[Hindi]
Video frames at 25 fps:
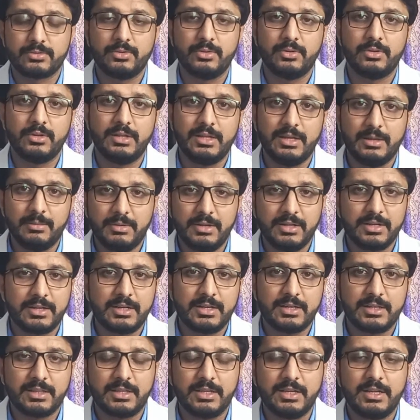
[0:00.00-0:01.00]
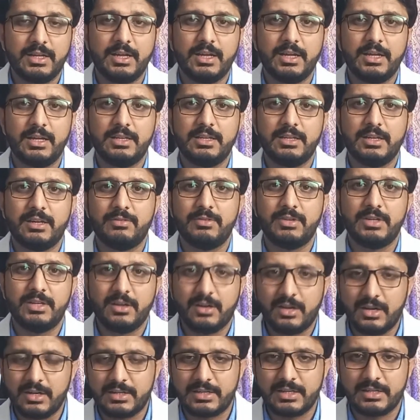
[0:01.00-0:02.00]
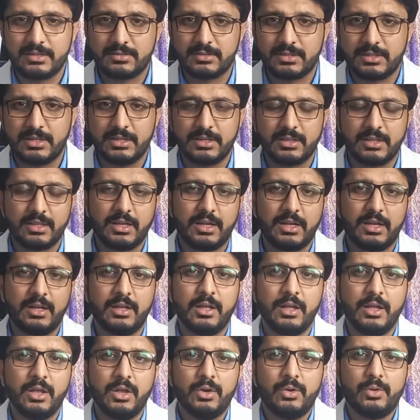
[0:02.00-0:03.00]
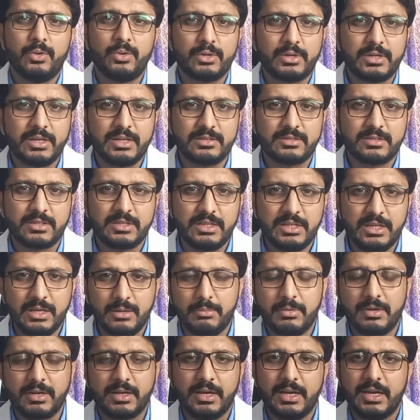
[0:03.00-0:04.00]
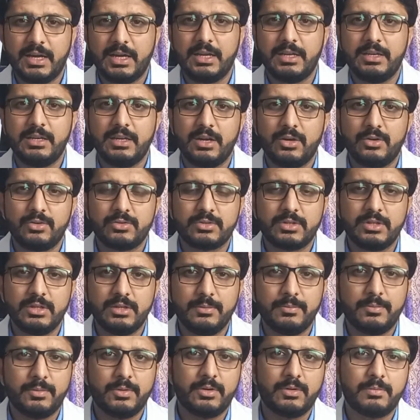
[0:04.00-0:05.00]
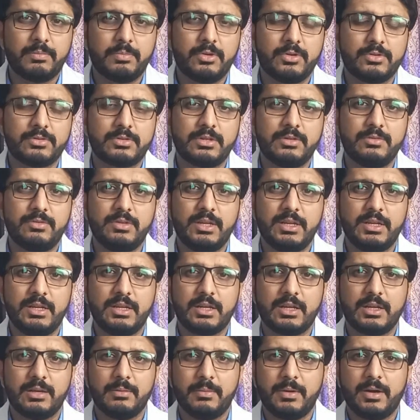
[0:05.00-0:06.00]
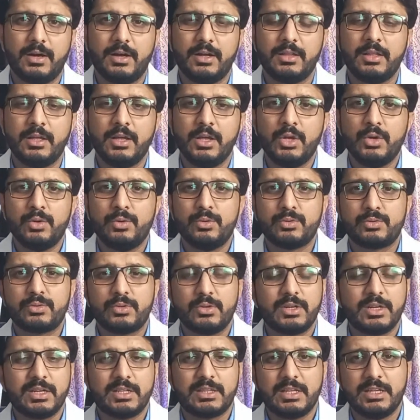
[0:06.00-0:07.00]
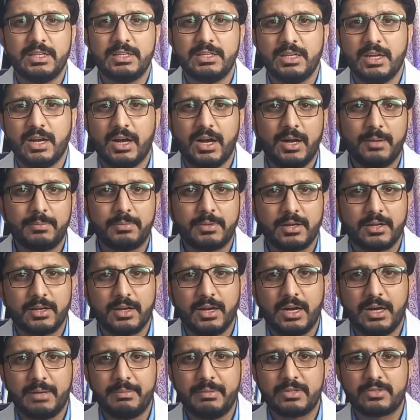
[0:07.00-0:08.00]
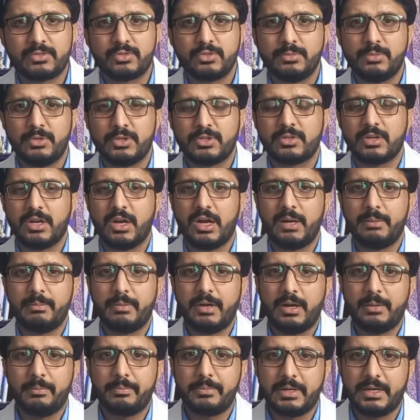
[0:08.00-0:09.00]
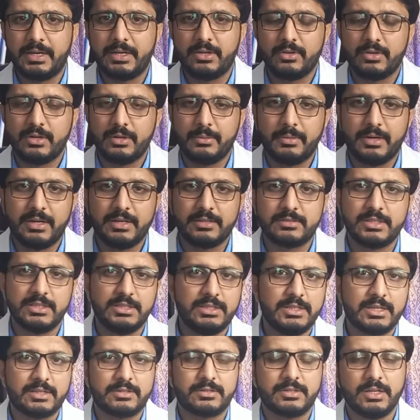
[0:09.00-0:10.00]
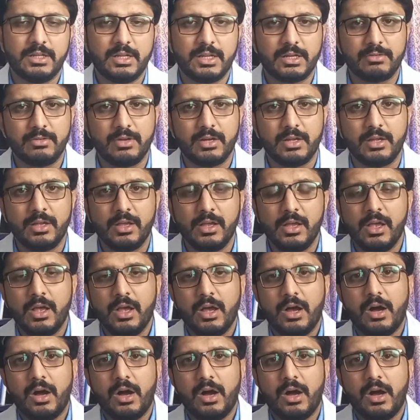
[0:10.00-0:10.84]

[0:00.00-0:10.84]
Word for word: उसको लेबल करते हैं या विडाल टेस्ट करते हैं और टेस्ट किए बगैर या उसकी रिपोर्ट पॉजिटिव देने के बाद उसको कहते हैं जी आपका काम है सुबह शाम आप आएँ और हमारे से इंजेक्शन लगवाएं